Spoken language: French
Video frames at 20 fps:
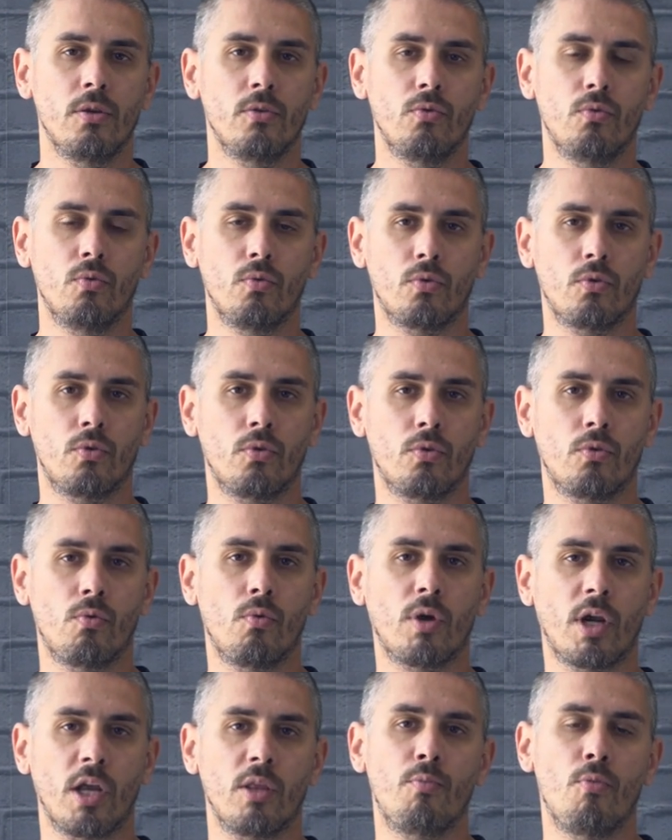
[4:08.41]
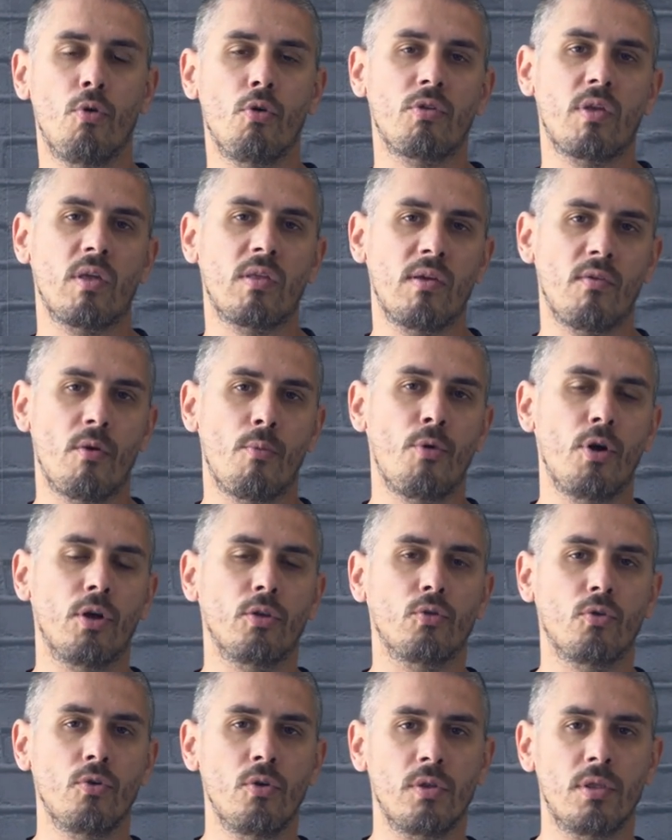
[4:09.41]
Donc concrètement, ça c'est vraiment un
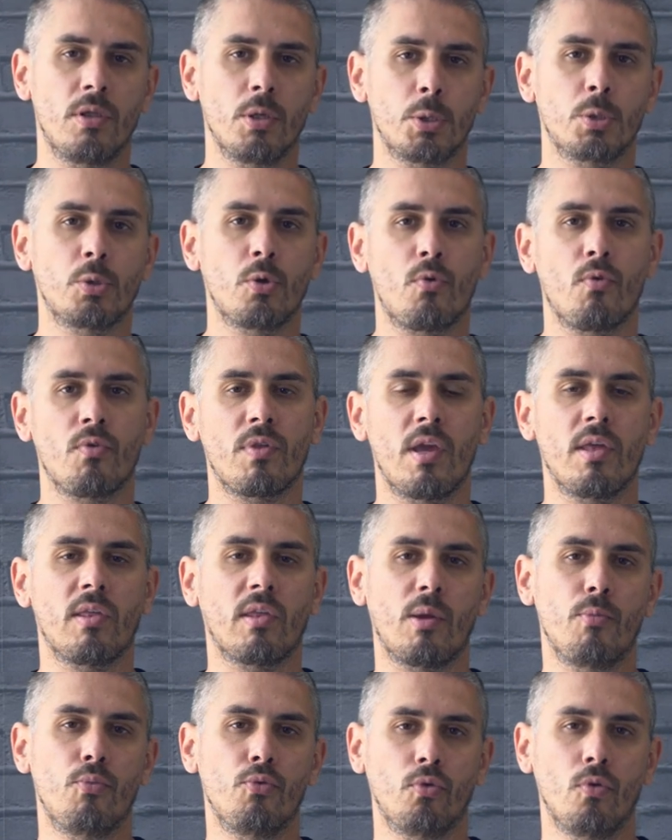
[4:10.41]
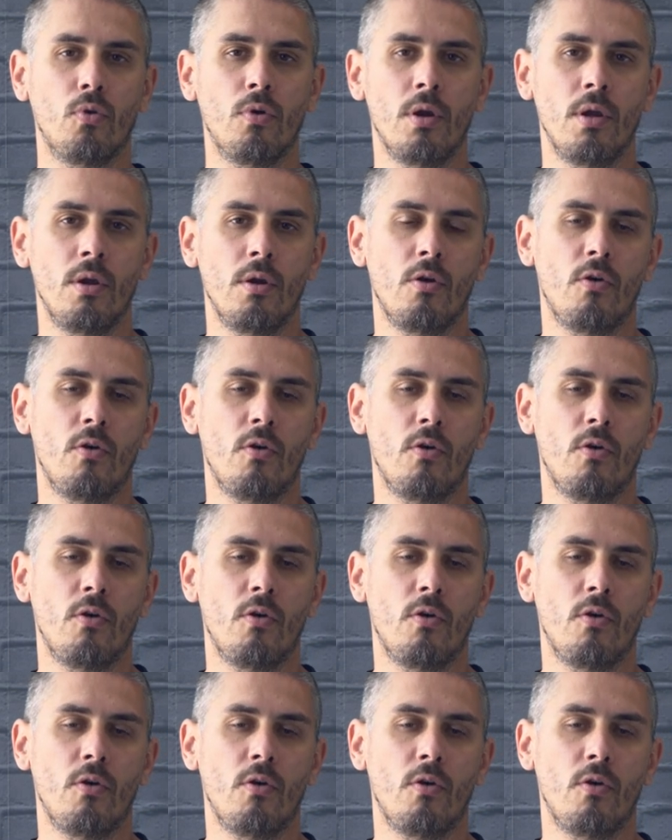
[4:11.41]
truc, c'est que je te conseille, ce serait plutôt,